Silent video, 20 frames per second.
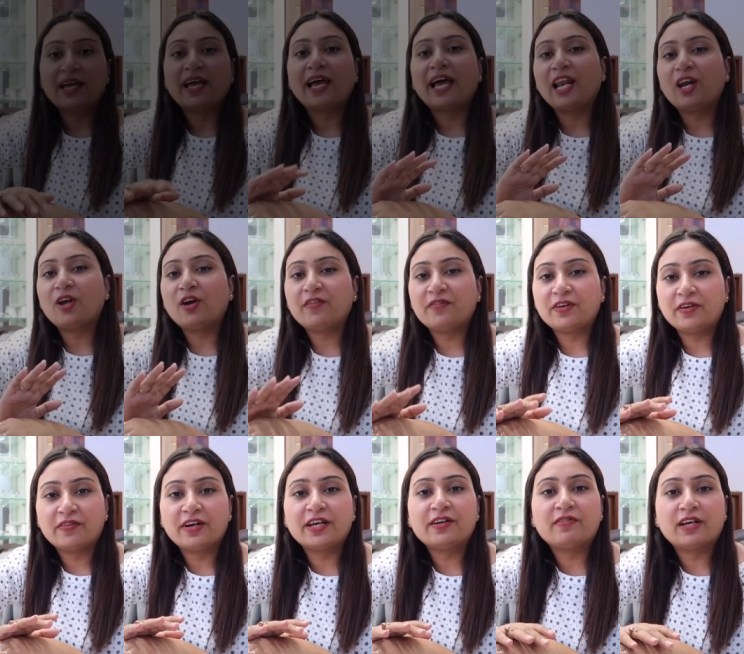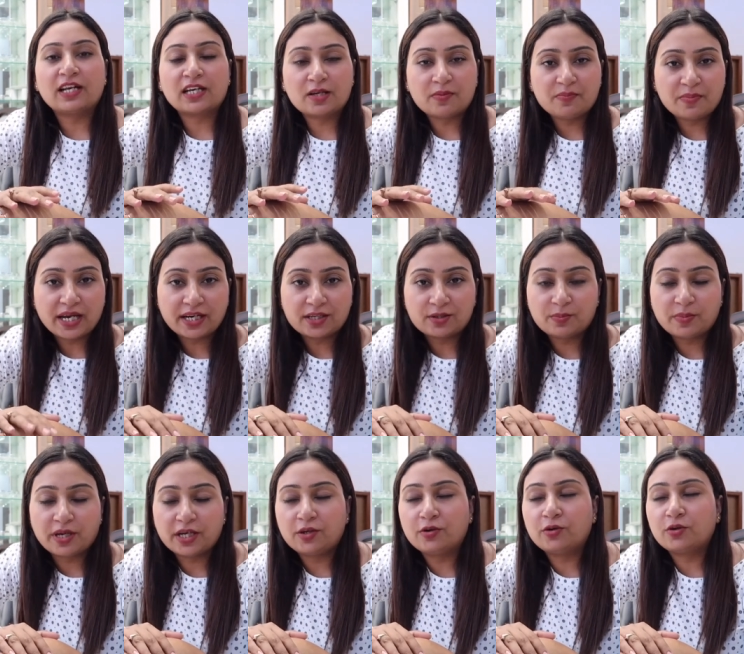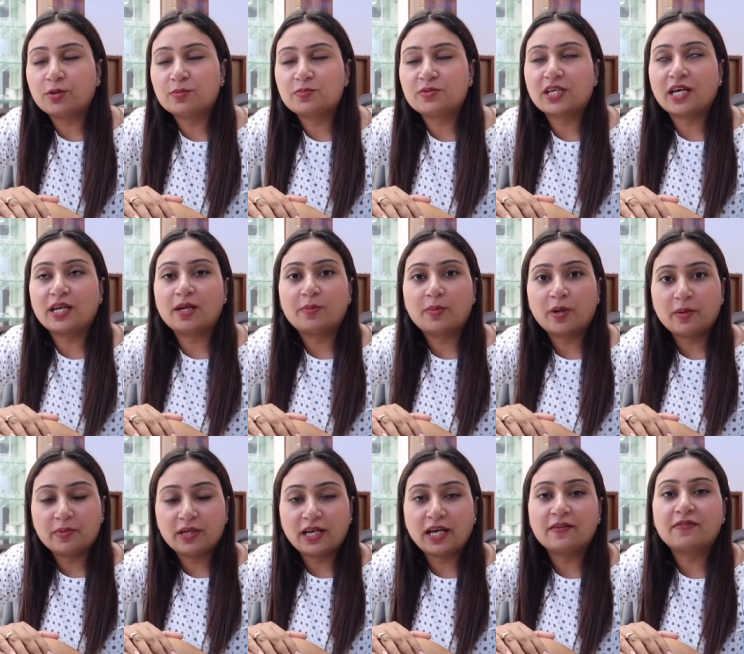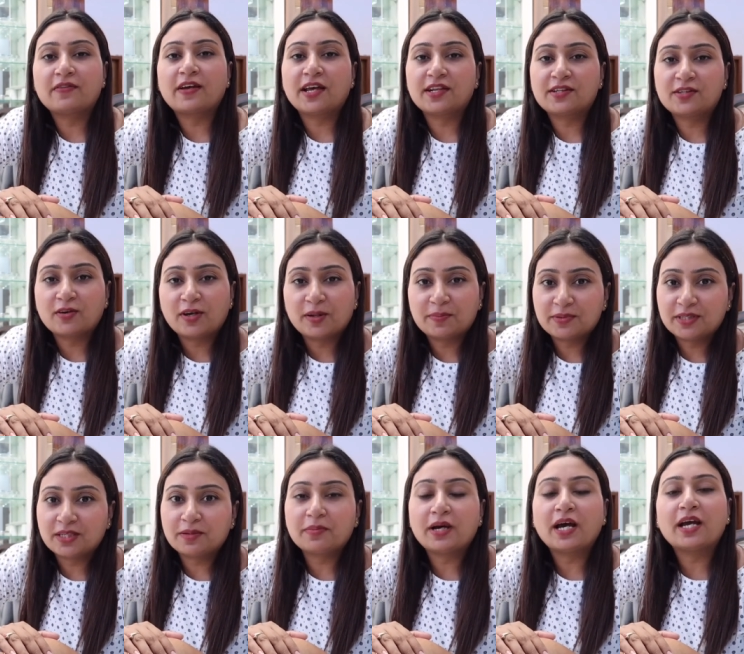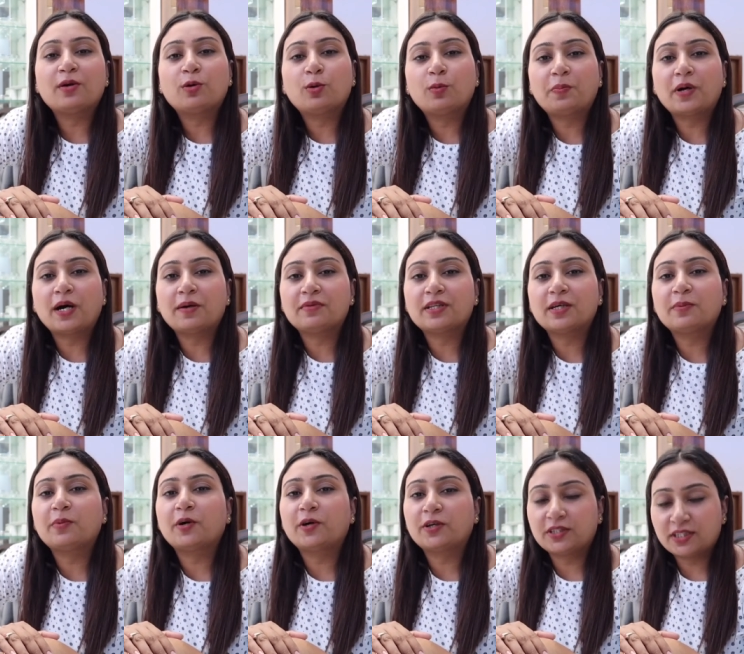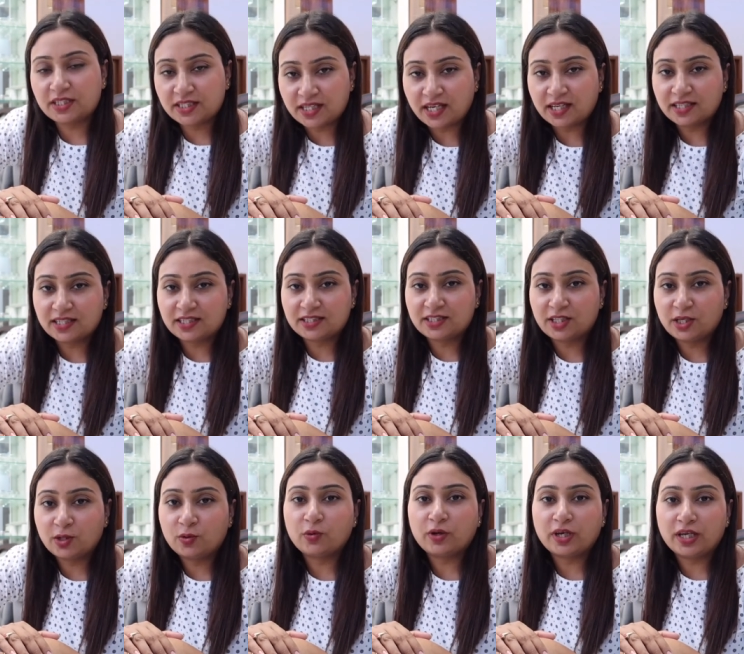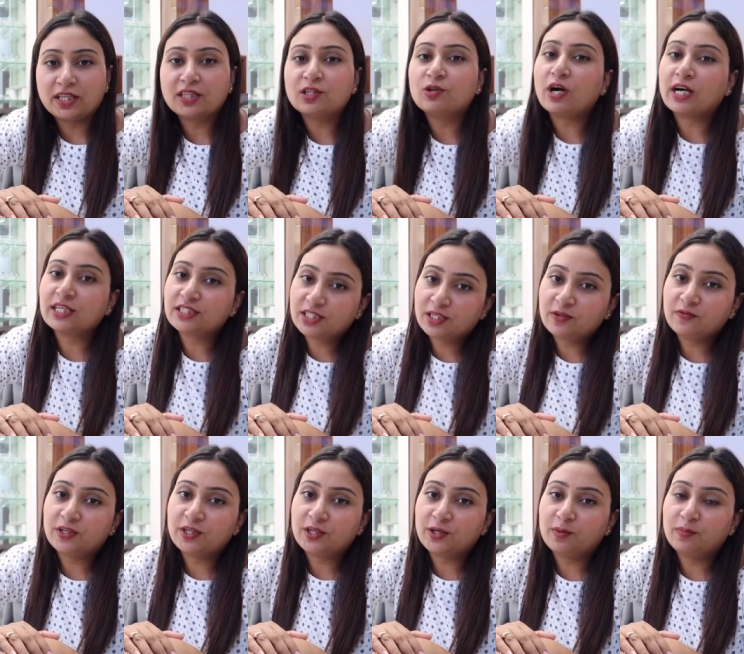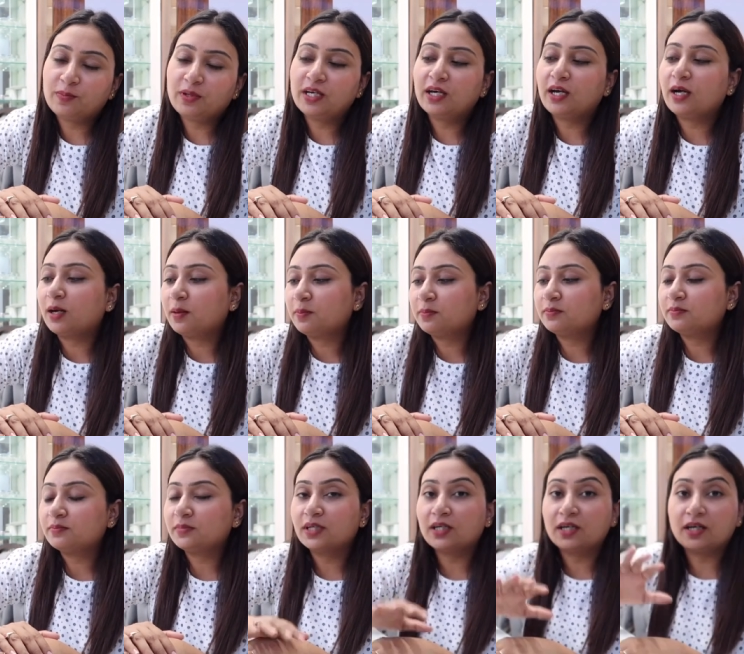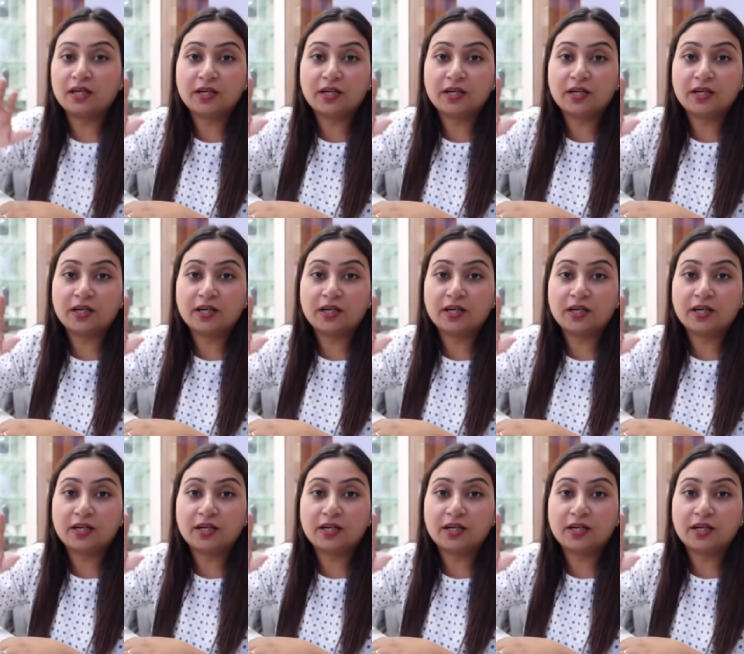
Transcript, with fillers: हेलो एवरीवन वेलकम बैक टू माय यूट्यूब चैनल मॉमी लाइफ कैसे हो आप सब आई होप आप सब बहुत ही ज़्यादा अच्छे होंगे तो आज की वीडियो में हम